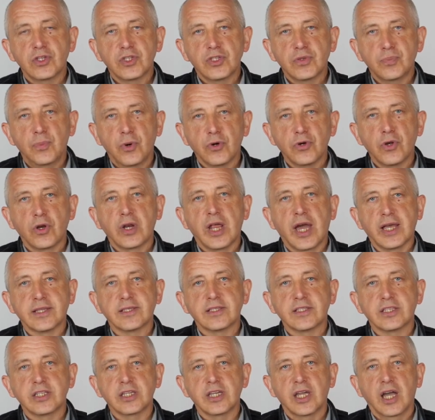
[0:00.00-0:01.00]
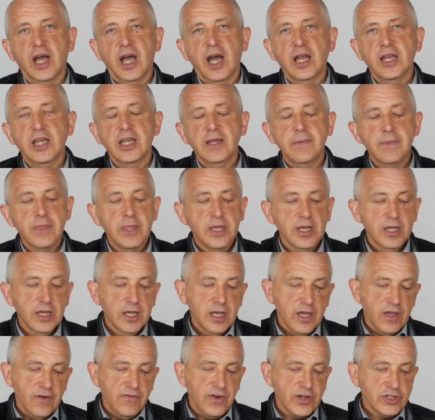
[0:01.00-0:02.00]
sporo racji, ale
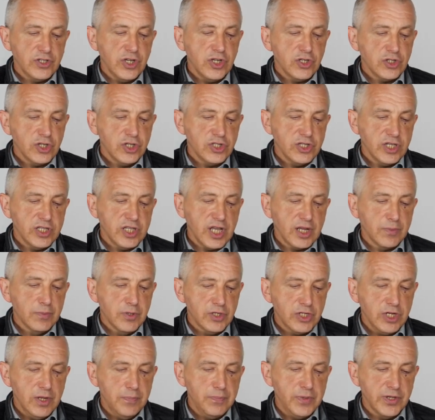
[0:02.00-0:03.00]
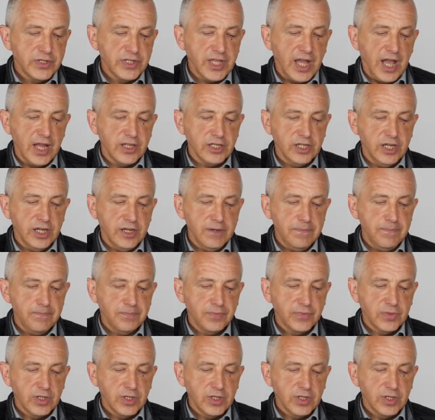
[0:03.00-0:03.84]
ważniejsze jest jednak, myślę, pytanie,